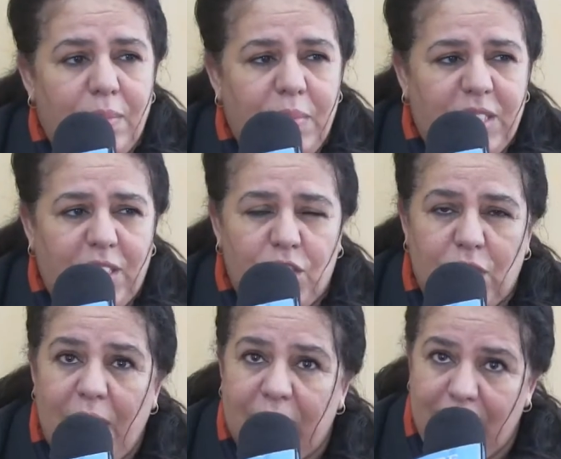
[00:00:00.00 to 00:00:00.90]

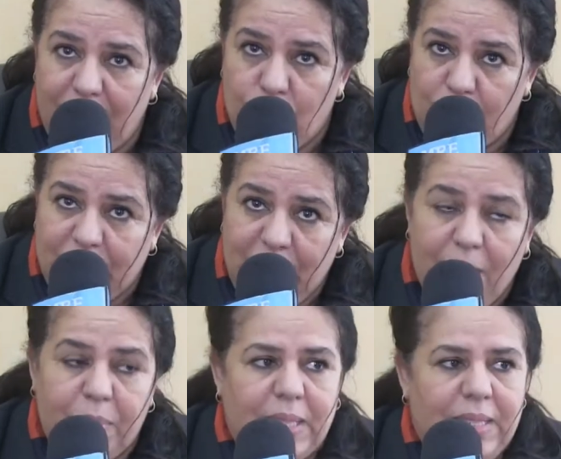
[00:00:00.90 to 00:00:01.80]
باسترجاع إقليم
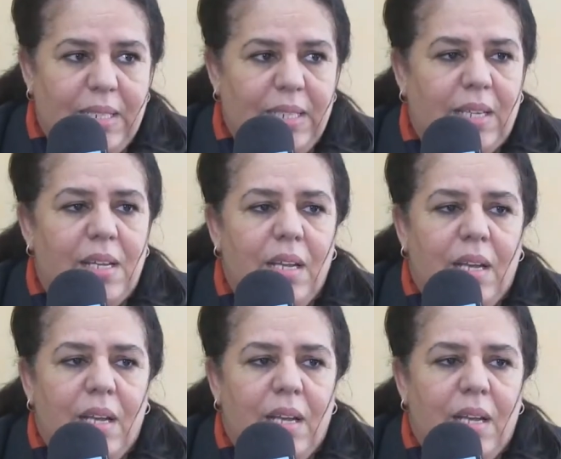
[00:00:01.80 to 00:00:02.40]
والذهب كذلك